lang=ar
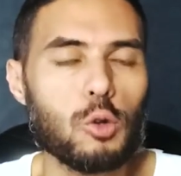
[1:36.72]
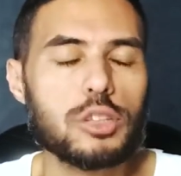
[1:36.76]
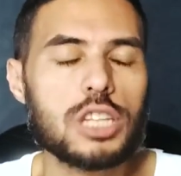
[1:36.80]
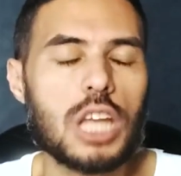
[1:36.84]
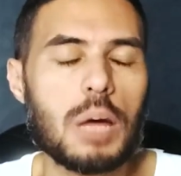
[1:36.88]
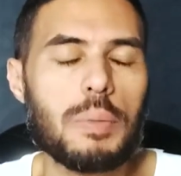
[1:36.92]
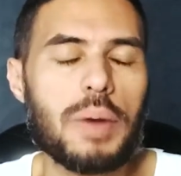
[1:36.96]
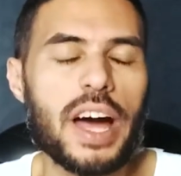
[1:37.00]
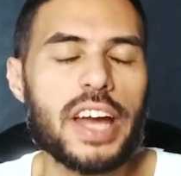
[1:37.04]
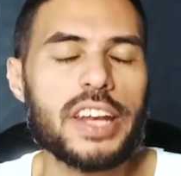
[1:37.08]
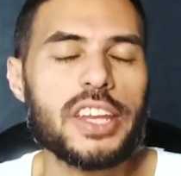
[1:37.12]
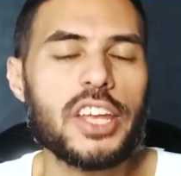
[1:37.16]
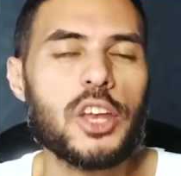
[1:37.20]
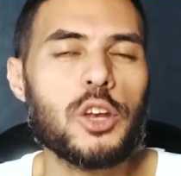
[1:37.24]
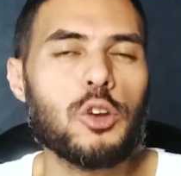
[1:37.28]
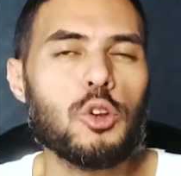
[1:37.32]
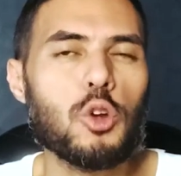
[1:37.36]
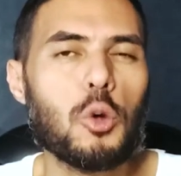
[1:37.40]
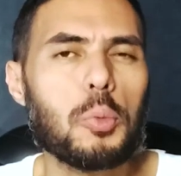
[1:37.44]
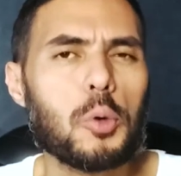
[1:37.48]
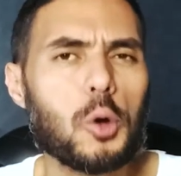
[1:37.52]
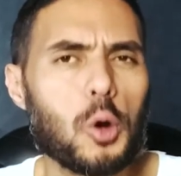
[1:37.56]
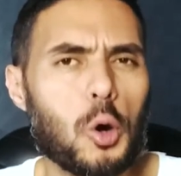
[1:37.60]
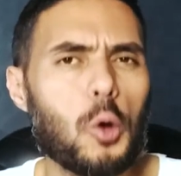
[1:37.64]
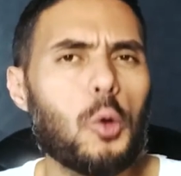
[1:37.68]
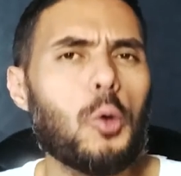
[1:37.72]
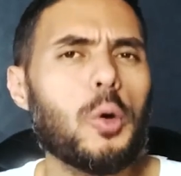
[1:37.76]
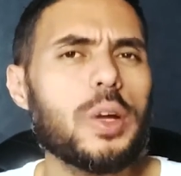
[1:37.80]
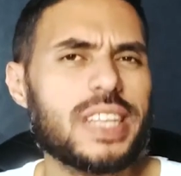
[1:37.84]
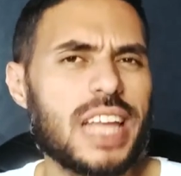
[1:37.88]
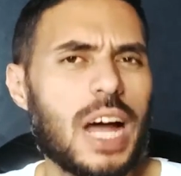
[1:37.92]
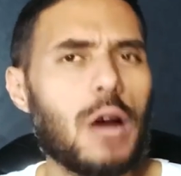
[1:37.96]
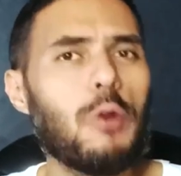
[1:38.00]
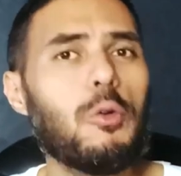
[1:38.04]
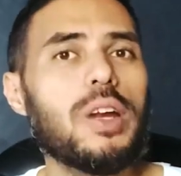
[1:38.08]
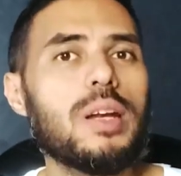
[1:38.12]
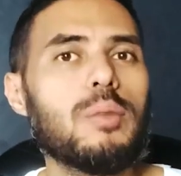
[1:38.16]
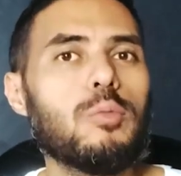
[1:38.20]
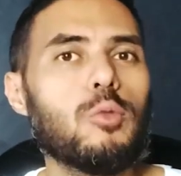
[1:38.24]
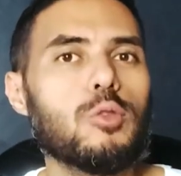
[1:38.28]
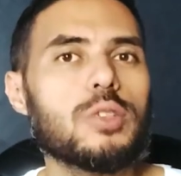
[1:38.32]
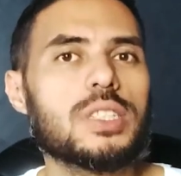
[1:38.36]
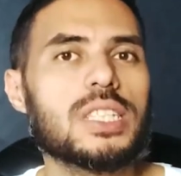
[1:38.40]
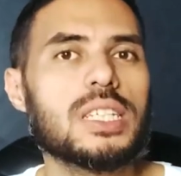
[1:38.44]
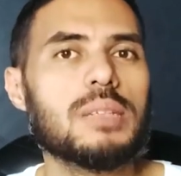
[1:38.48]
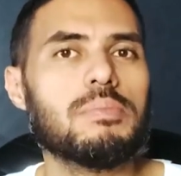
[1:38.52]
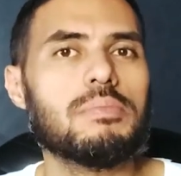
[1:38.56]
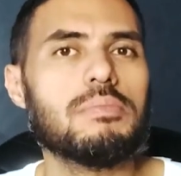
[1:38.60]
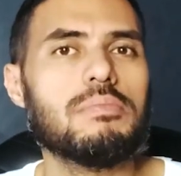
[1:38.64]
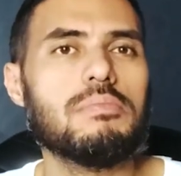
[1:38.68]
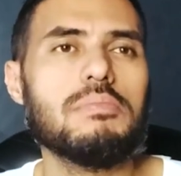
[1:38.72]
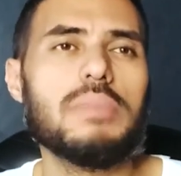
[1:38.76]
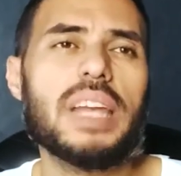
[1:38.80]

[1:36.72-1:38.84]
اقول طبعا انه بقوه اول موسم